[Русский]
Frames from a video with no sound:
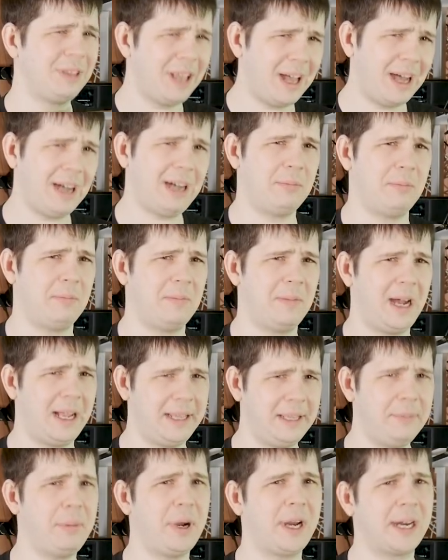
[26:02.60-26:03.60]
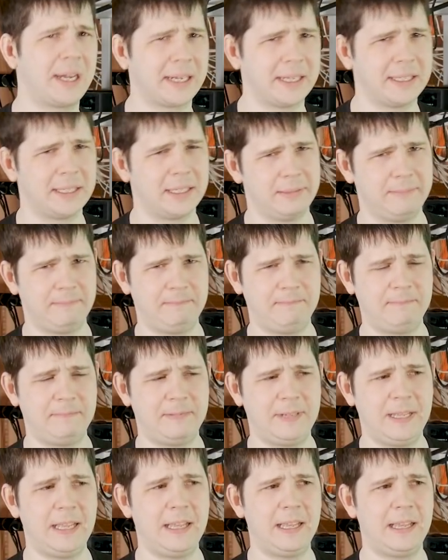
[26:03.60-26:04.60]
лаком они покрыты.
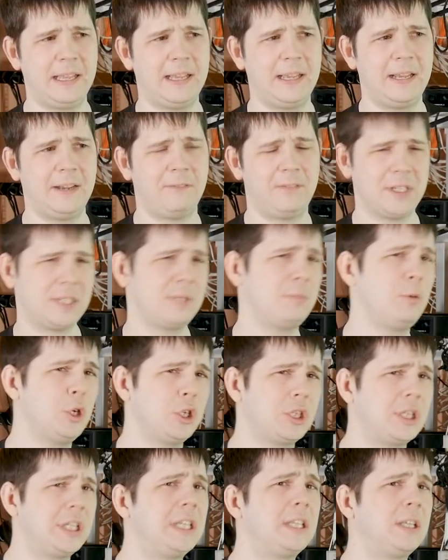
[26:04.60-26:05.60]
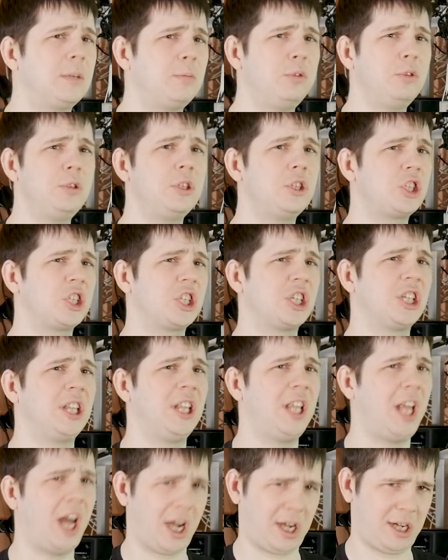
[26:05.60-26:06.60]
Возможно, это будет
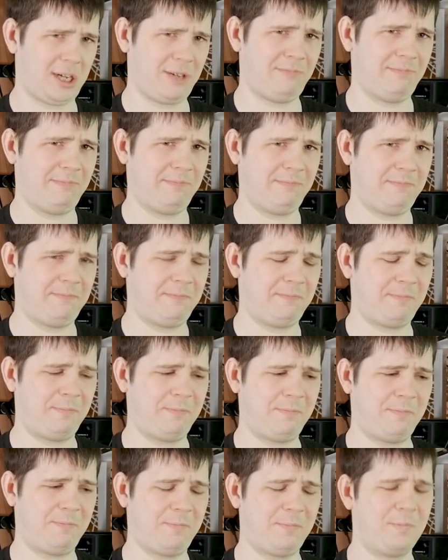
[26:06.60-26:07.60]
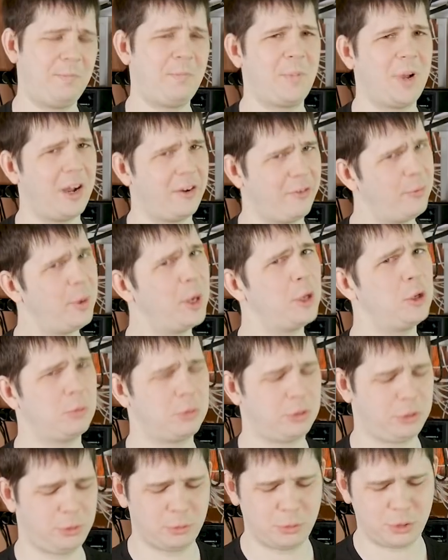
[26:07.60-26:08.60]
шеллак, как в
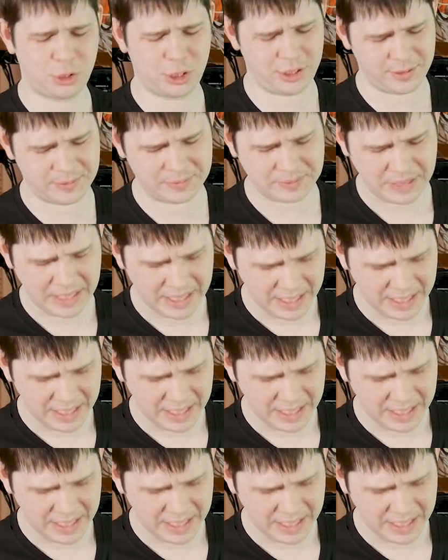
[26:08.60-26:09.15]
моем случае.